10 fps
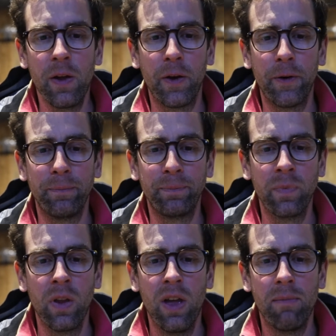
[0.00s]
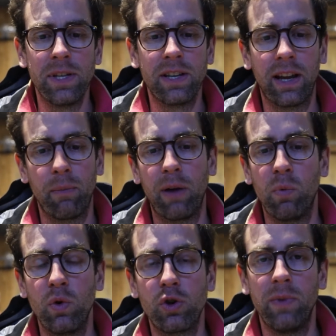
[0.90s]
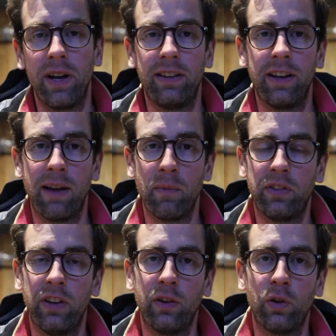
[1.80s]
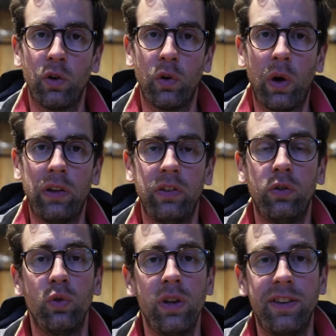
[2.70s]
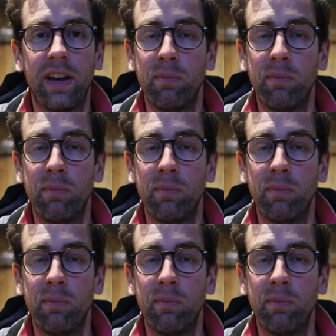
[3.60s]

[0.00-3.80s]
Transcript: Euh, et c'est vrai qu'après, bon, le chemin était quand même assez, euh, assez solitaire.